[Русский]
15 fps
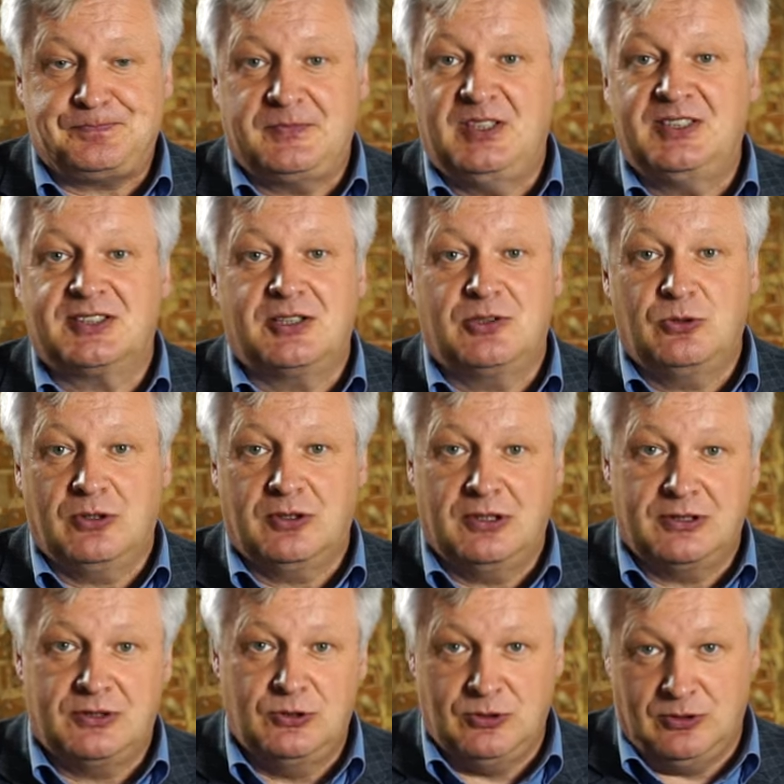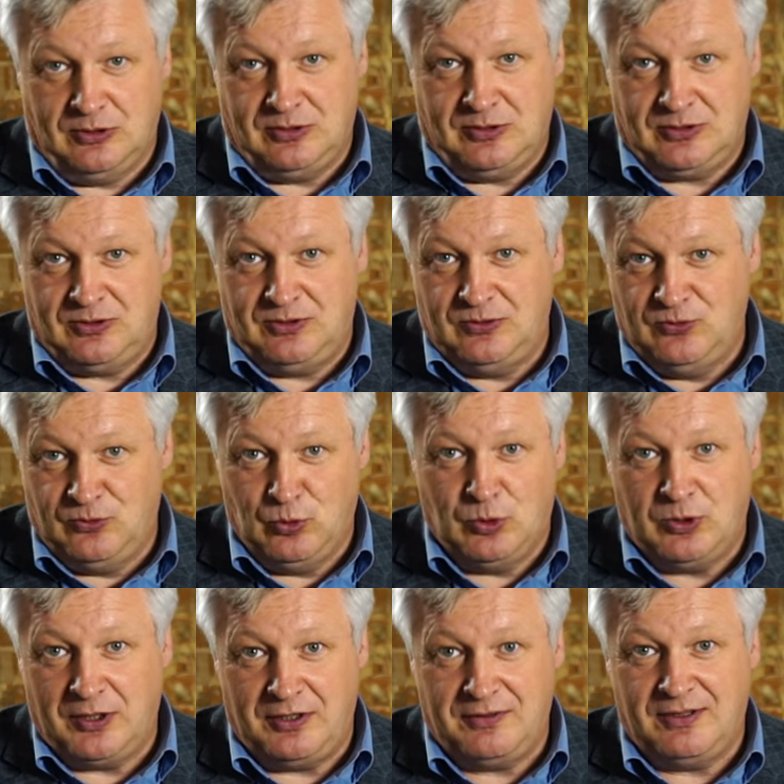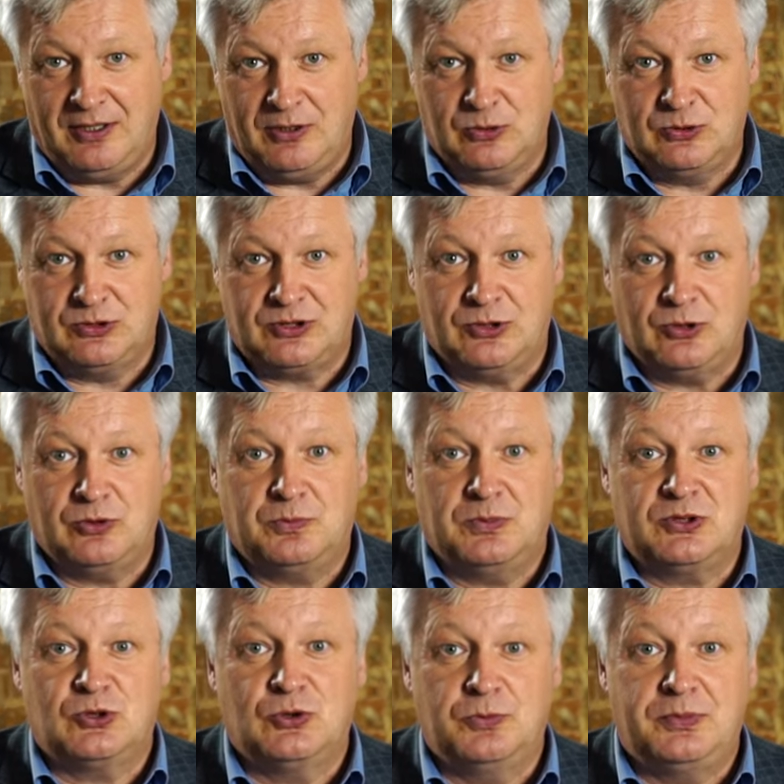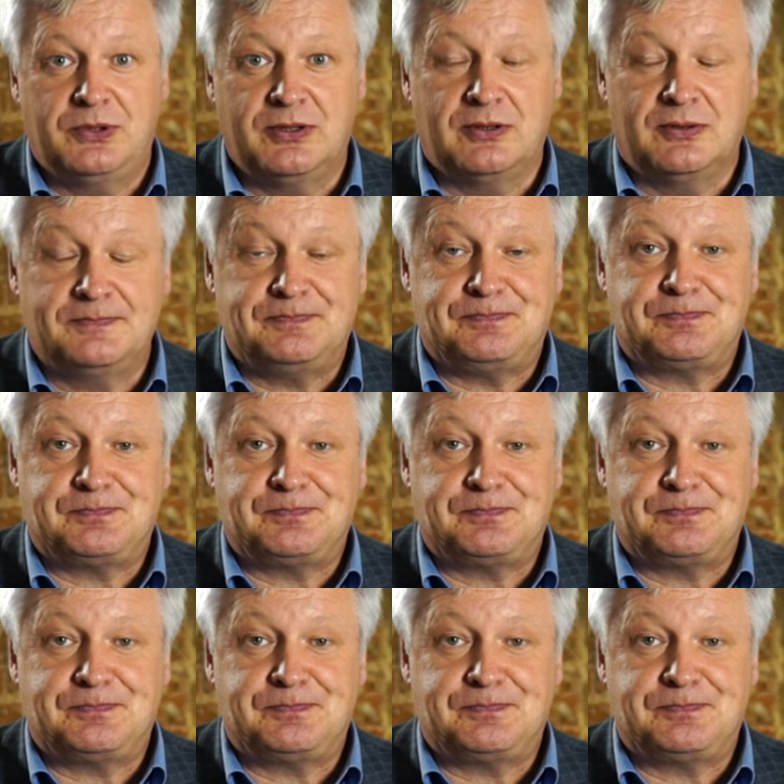Незадолго до двух революций он поступил